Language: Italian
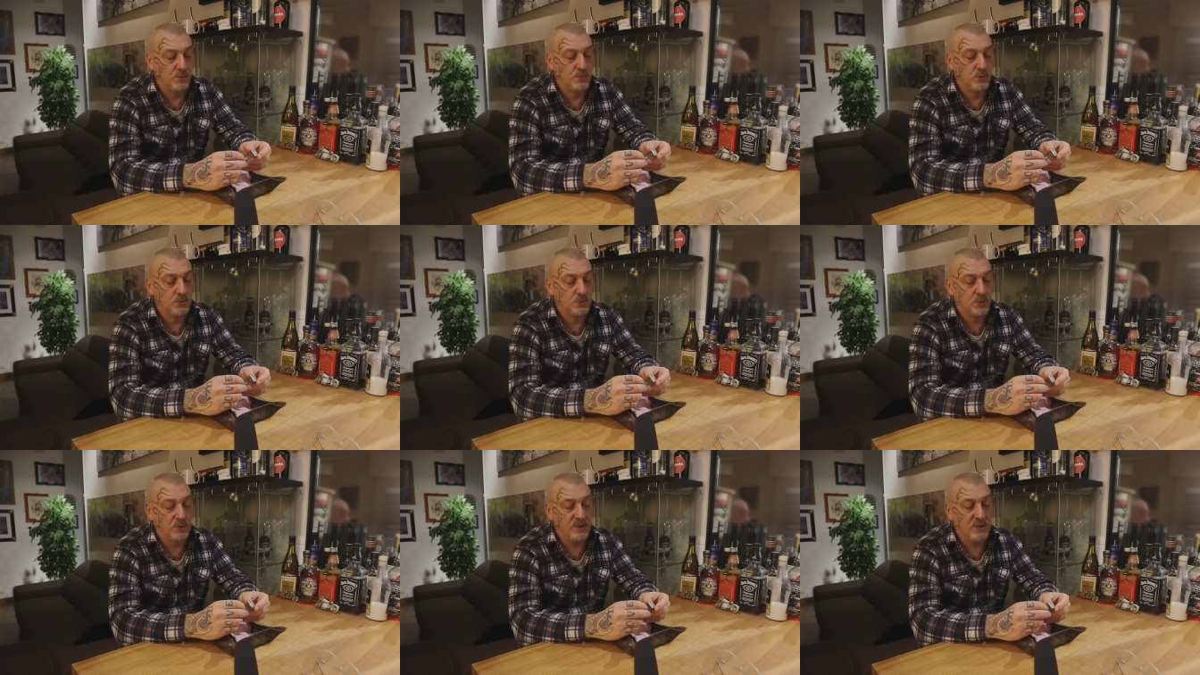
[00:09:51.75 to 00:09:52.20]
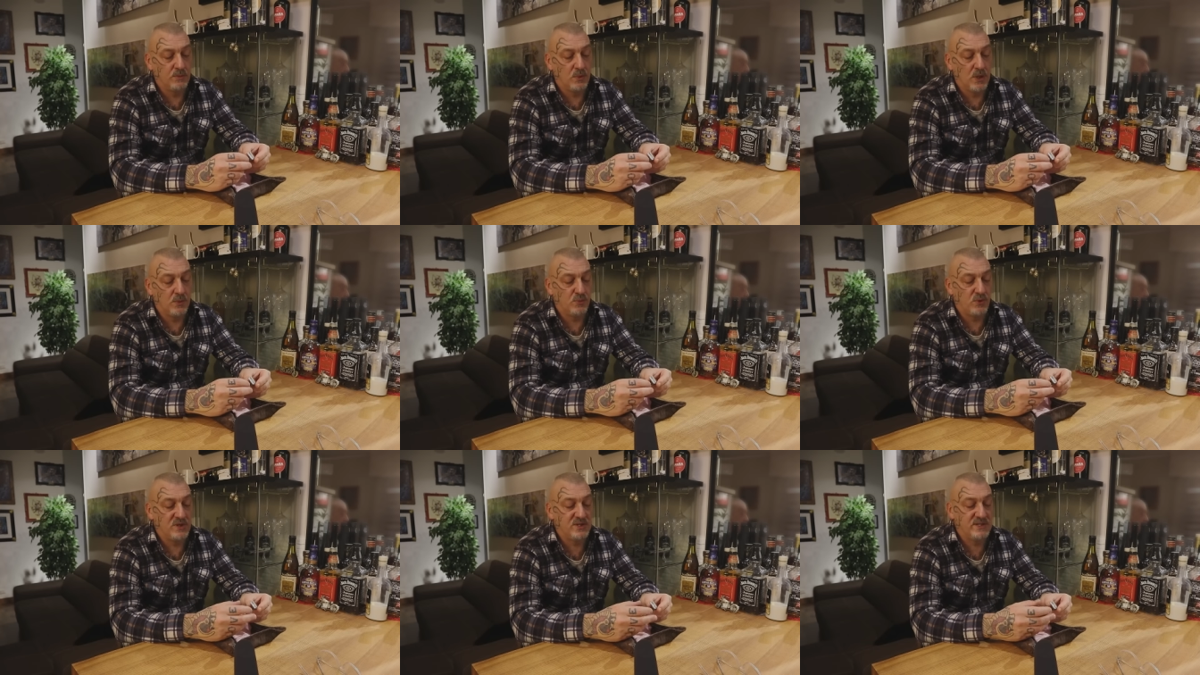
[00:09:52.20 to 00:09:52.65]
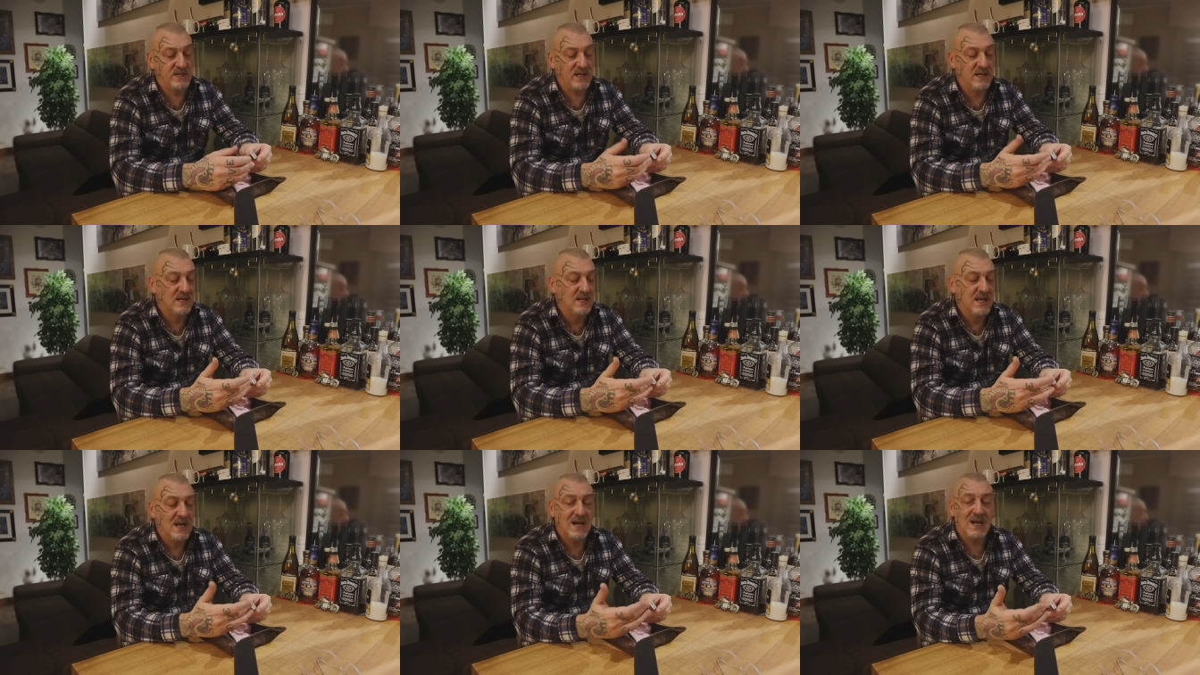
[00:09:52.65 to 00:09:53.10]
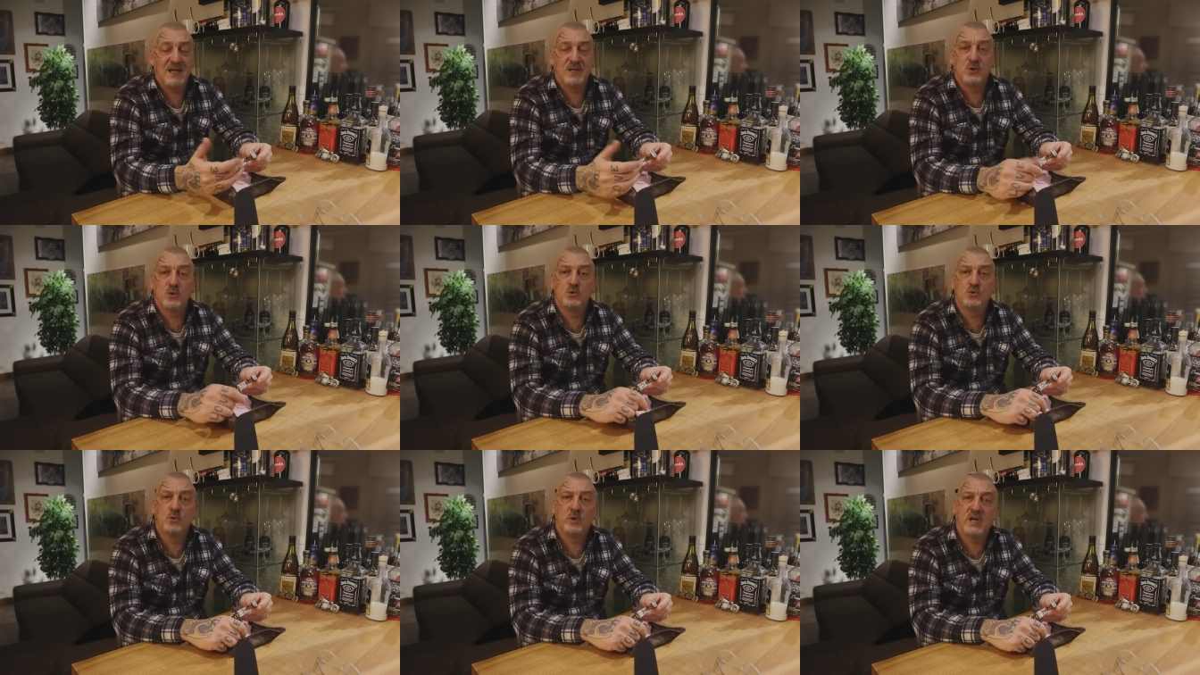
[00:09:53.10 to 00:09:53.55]
un punto debole può essere la
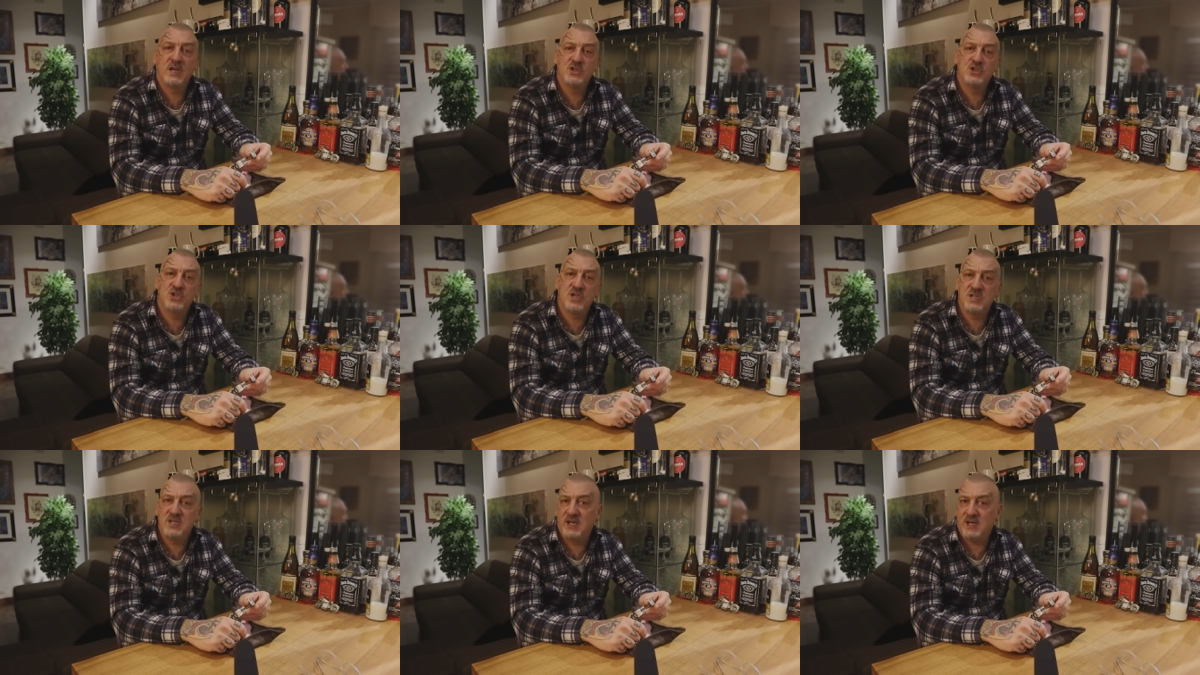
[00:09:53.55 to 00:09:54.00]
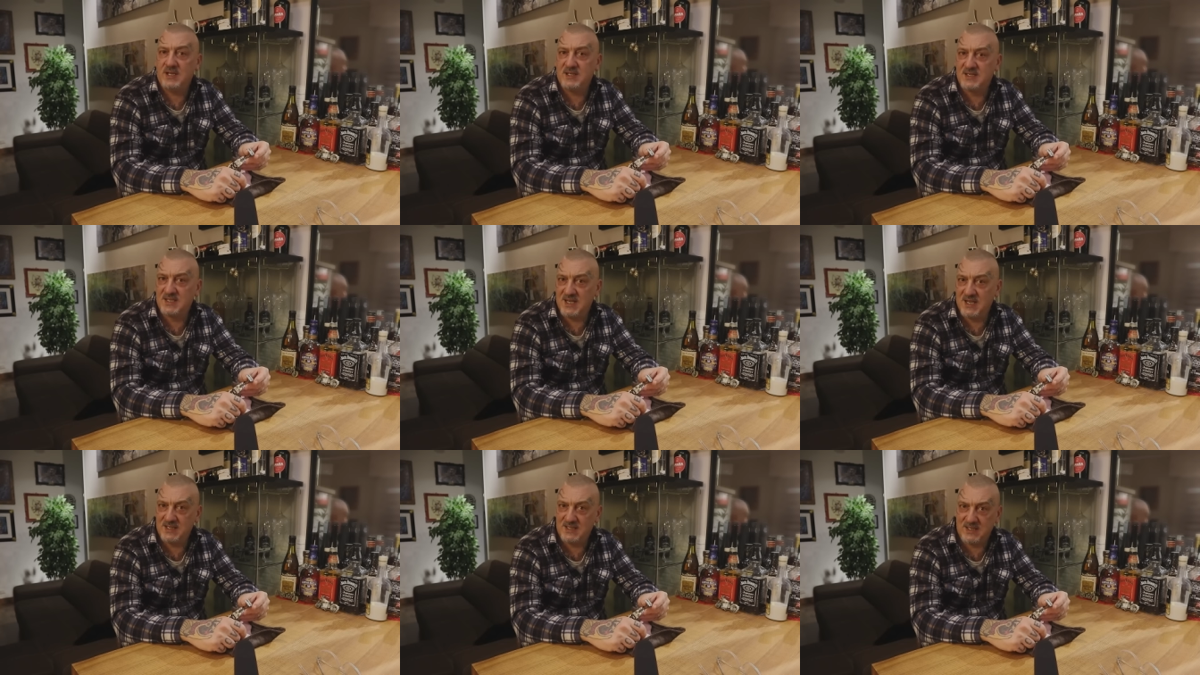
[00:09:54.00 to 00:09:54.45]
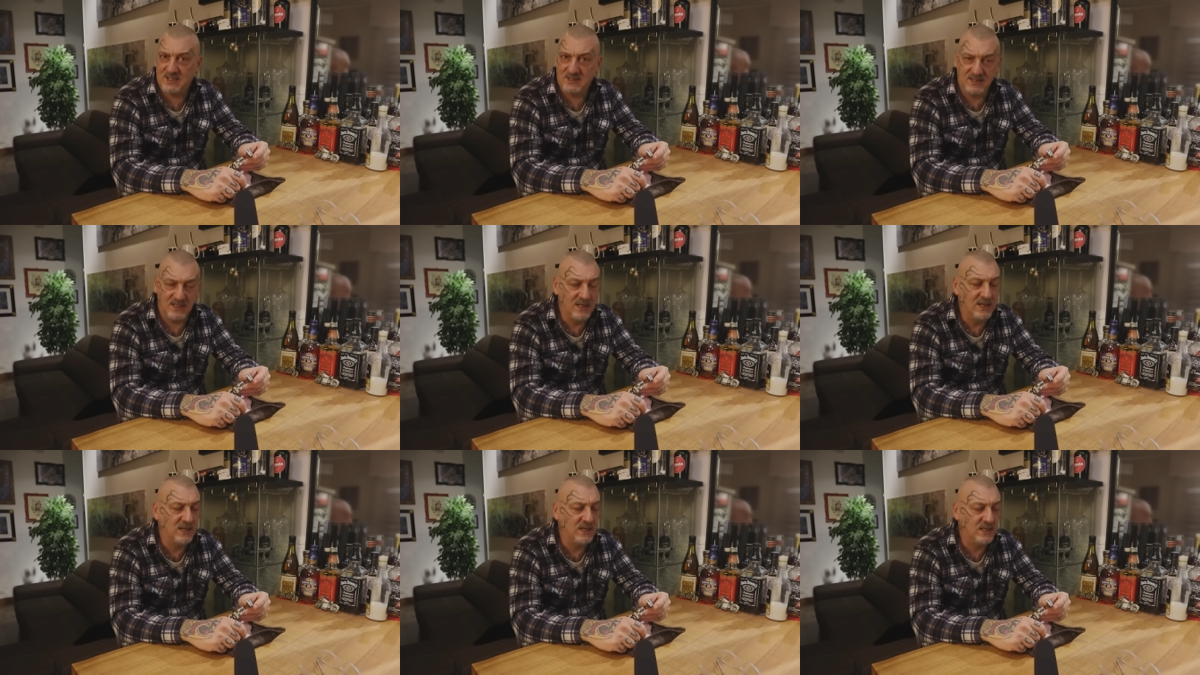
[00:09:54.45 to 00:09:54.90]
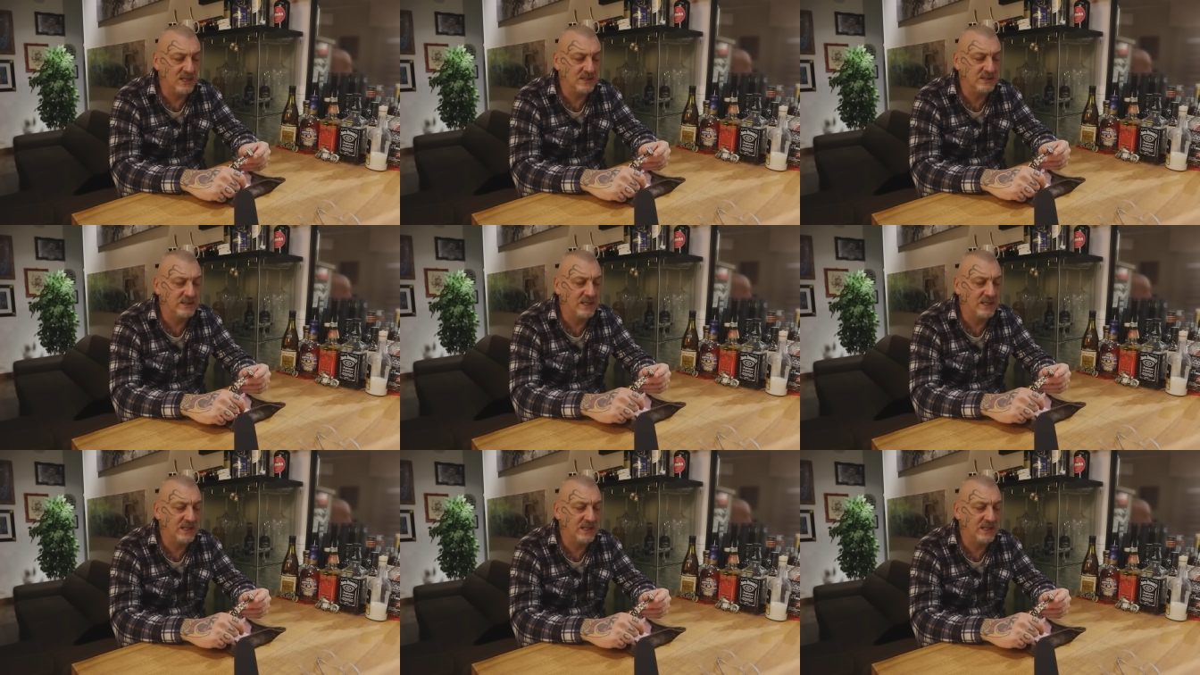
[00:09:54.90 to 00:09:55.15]
chiusura ingegnerizzata del,